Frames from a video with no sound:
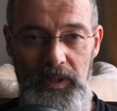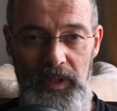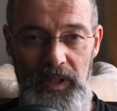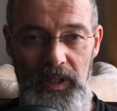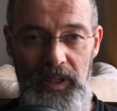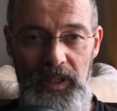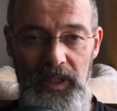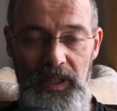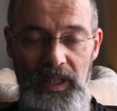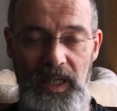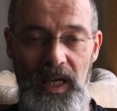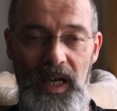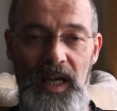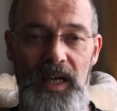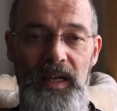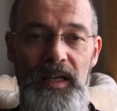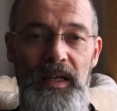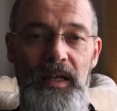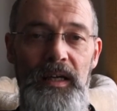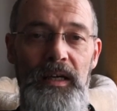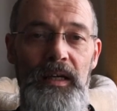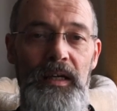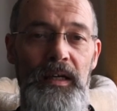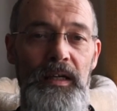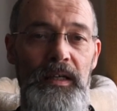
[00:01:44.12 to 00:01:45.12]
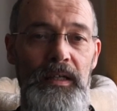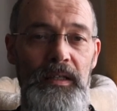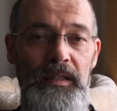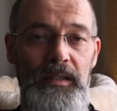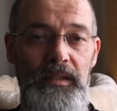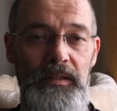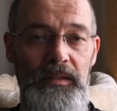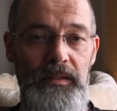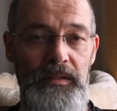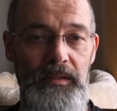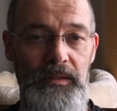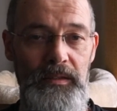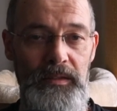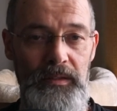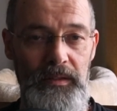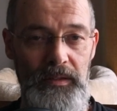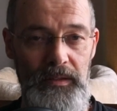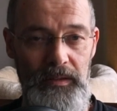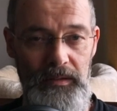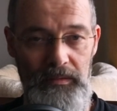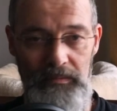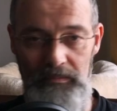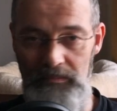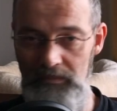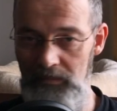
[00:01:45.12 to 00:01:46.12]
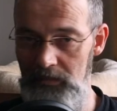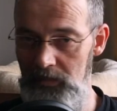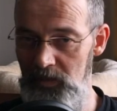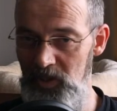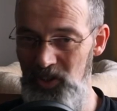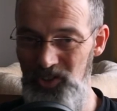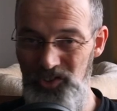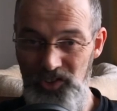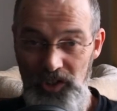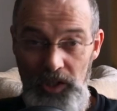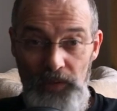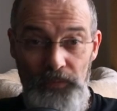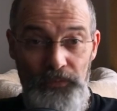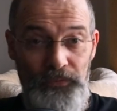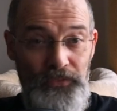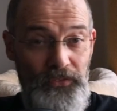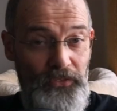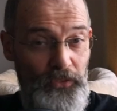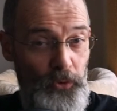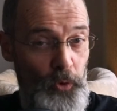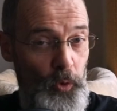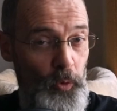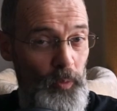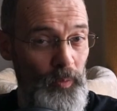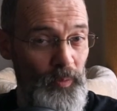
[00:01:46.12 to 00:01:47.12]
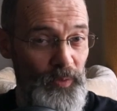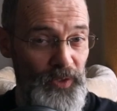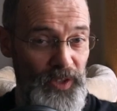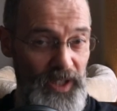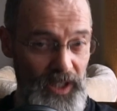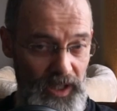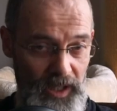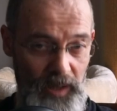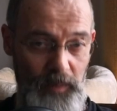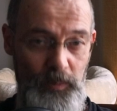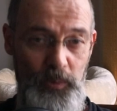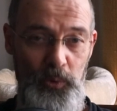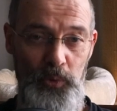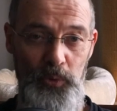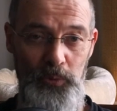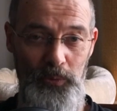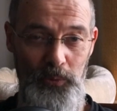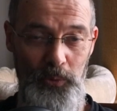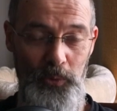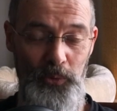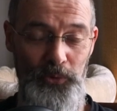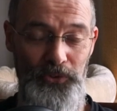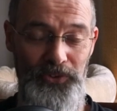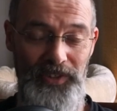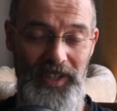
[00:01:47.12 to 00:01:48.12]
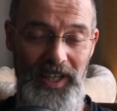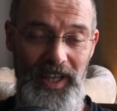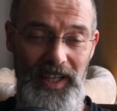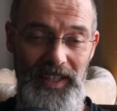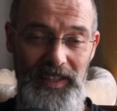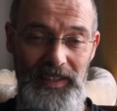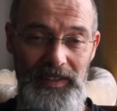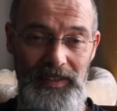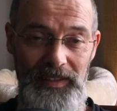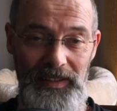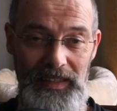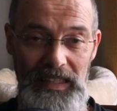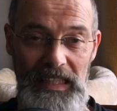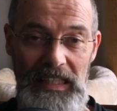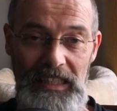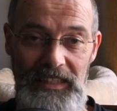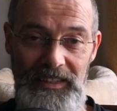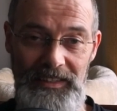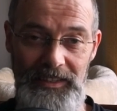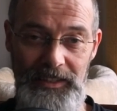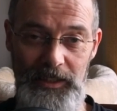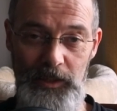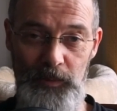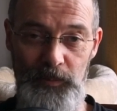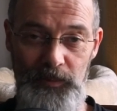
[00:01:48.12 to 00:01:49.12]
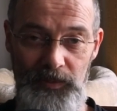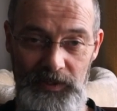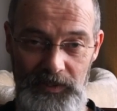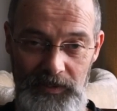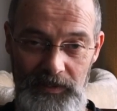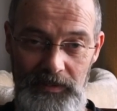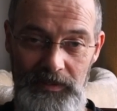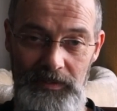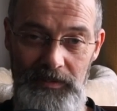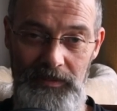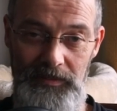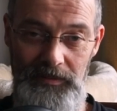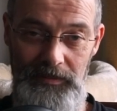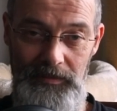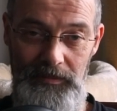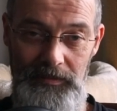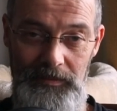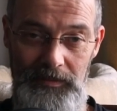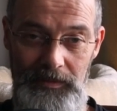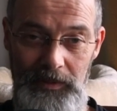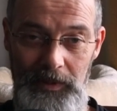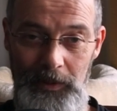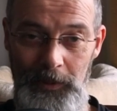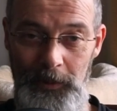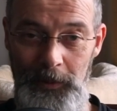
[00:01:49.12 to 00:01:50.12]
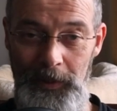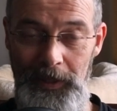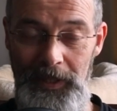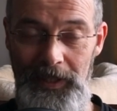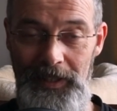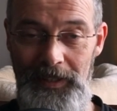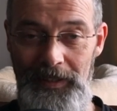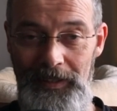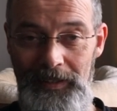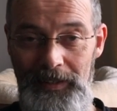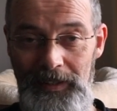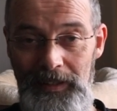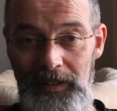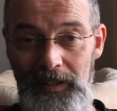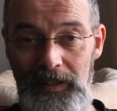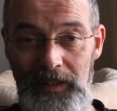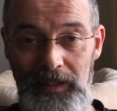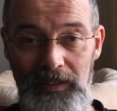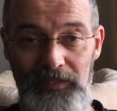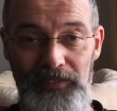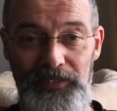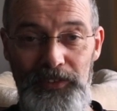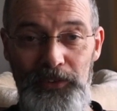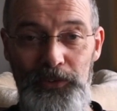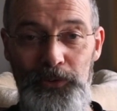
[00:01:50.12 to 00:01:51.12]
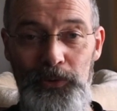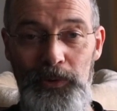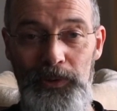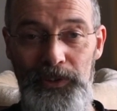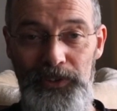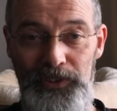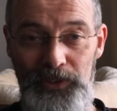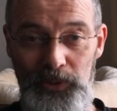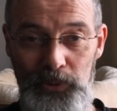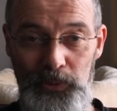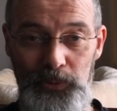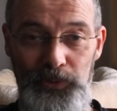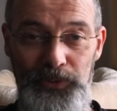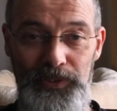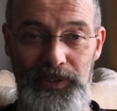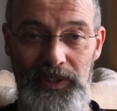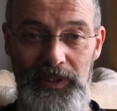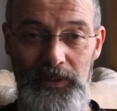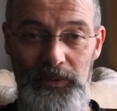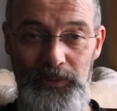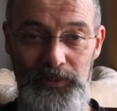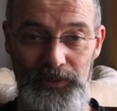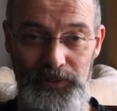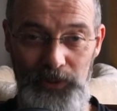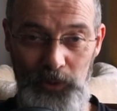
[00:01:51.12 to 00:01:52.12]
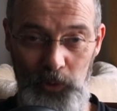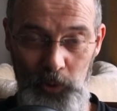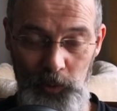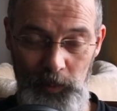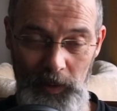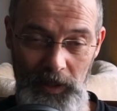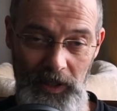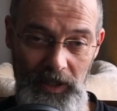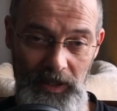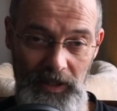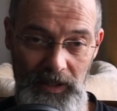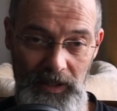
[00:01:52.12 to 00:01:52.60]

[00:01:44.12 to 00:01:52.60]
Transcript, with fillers: in einer Geschäftsumgebung, wo es keine Regeln gibt. Aber da, da geht es natürlich drunter und drüber.